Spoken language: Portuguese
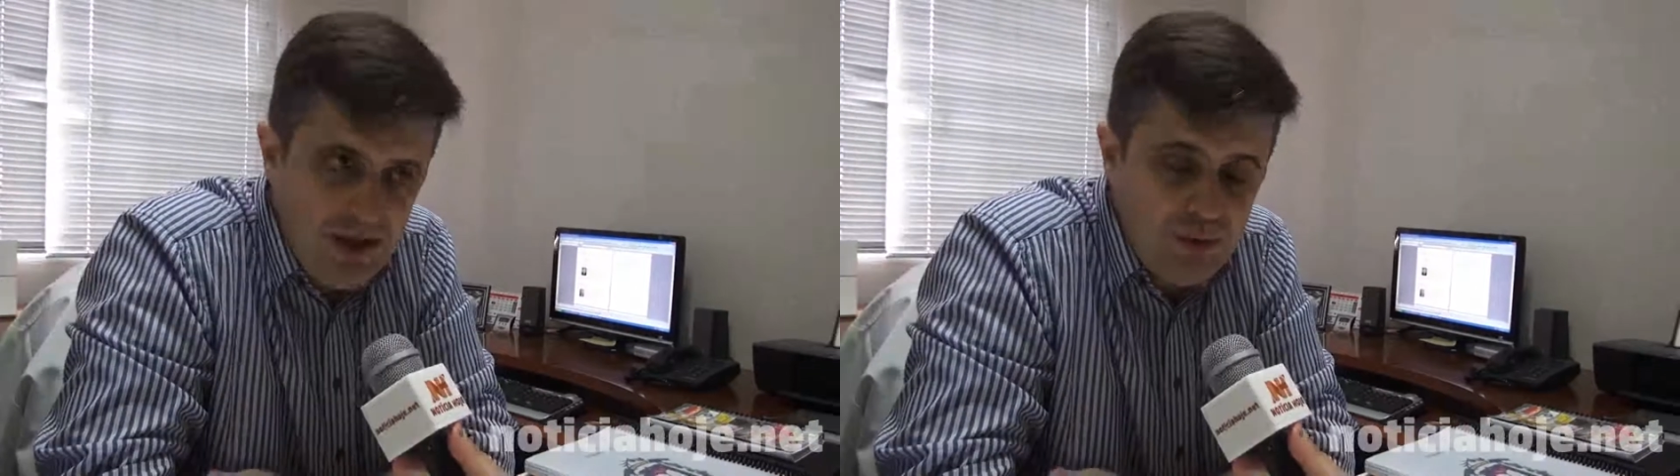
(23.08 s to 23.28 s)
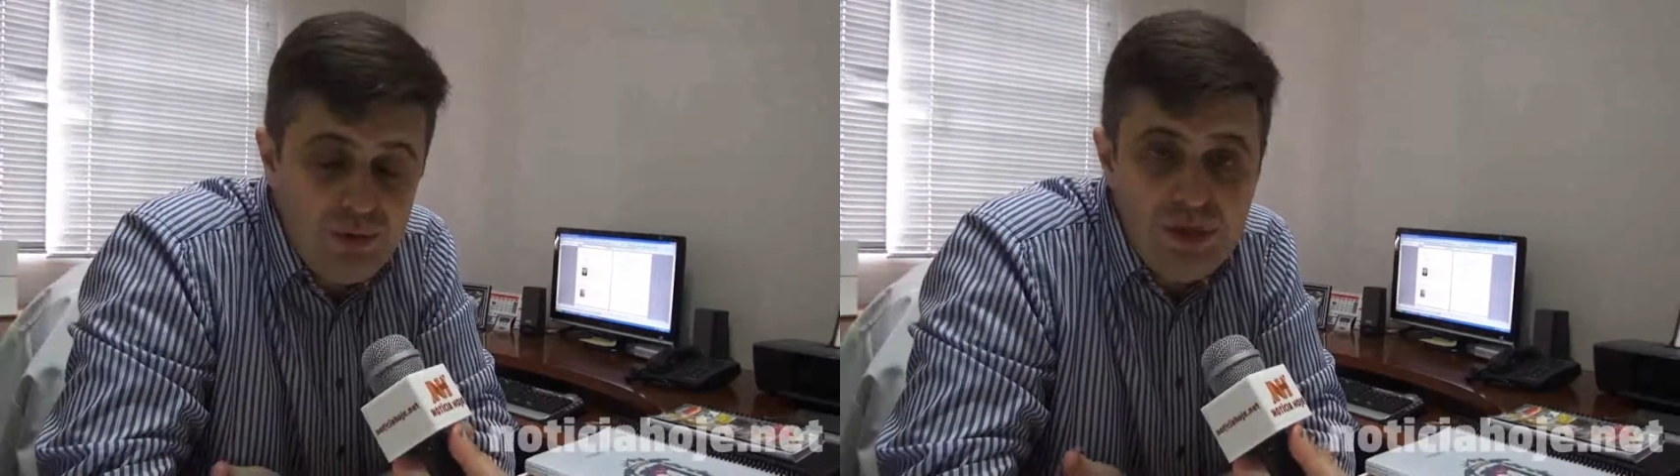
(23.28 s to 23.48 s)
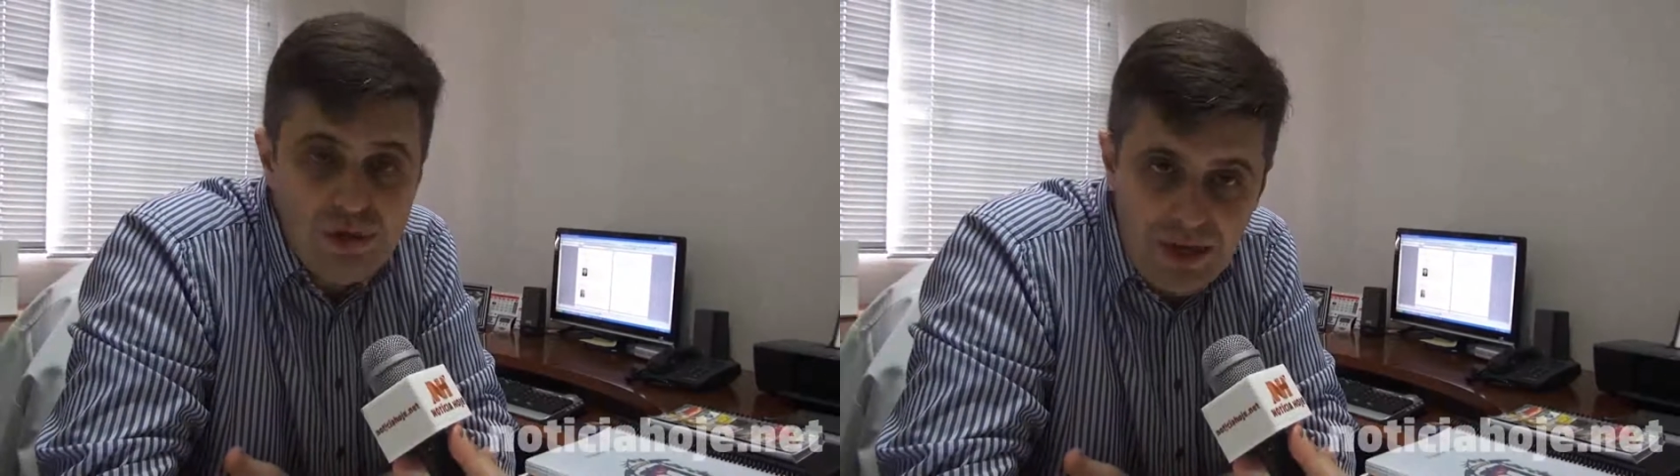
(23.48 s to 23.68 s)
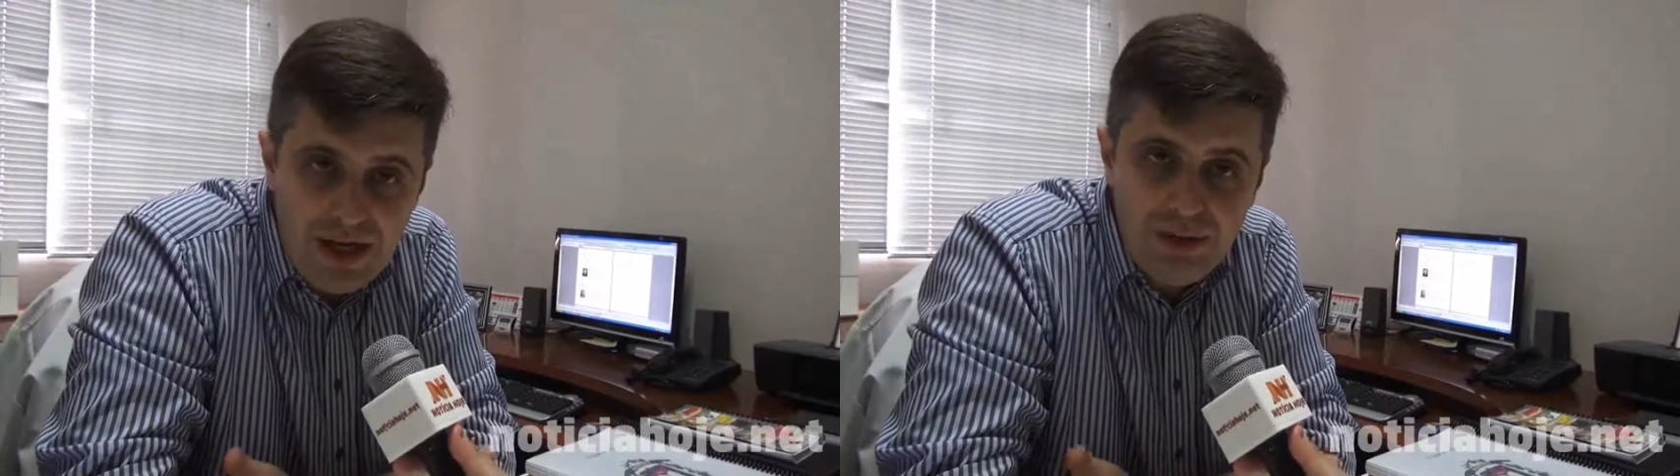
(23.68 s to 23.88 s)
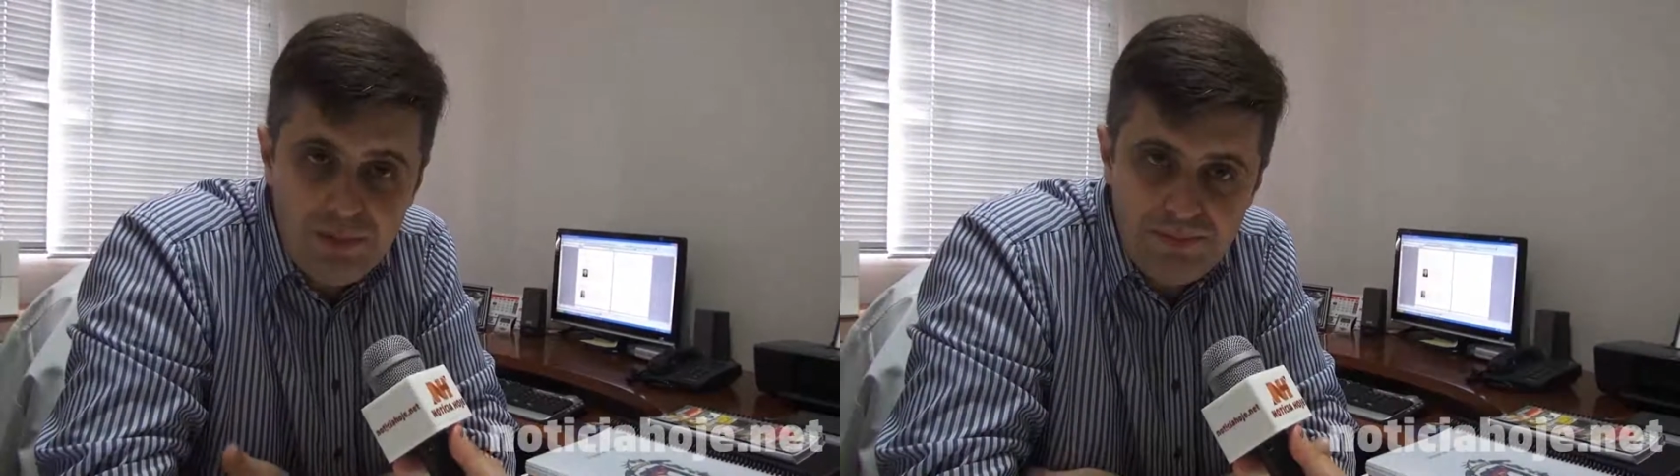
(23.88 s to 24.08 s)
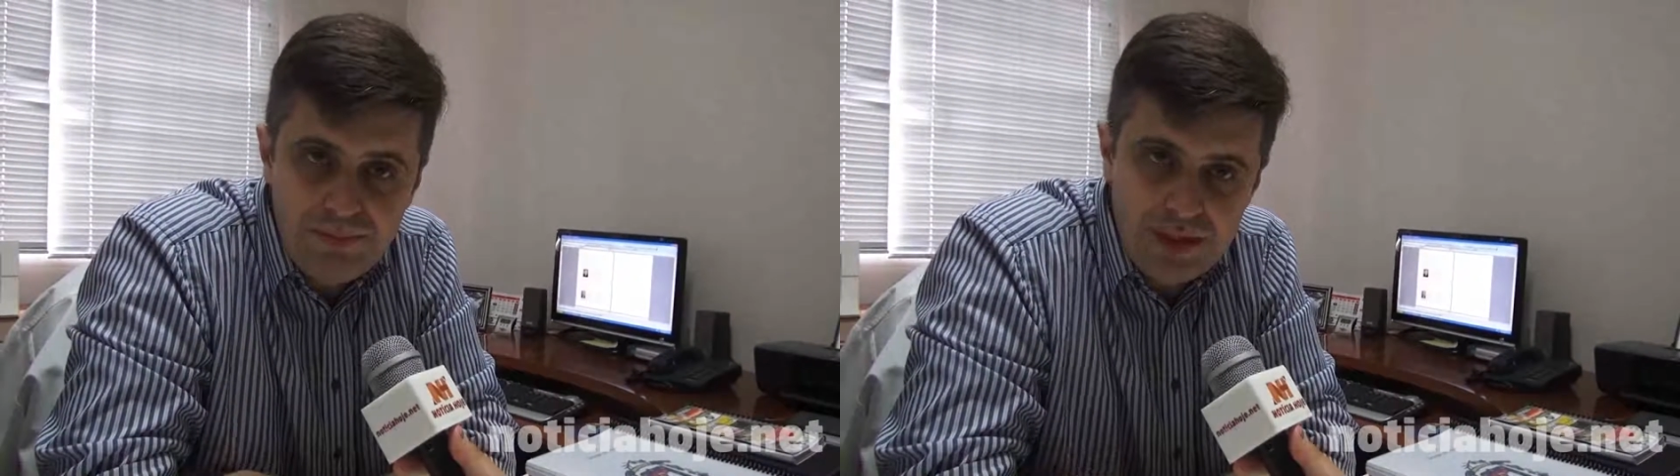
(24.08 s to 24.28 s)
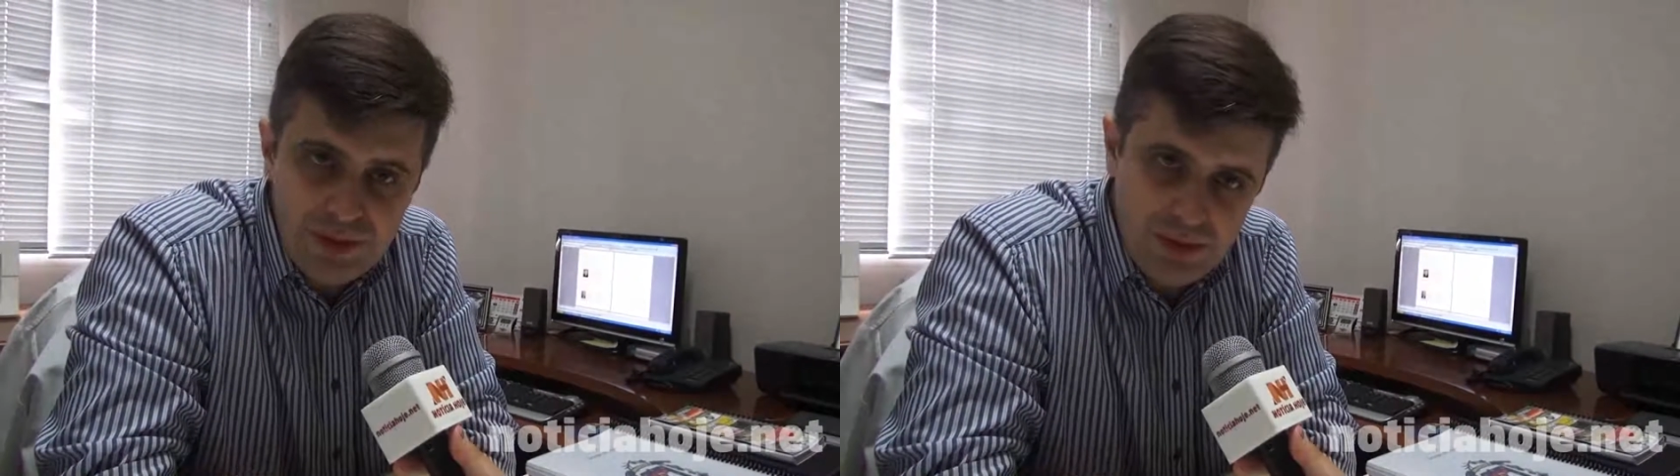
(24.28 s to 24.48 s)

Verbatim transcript: É um dicionário das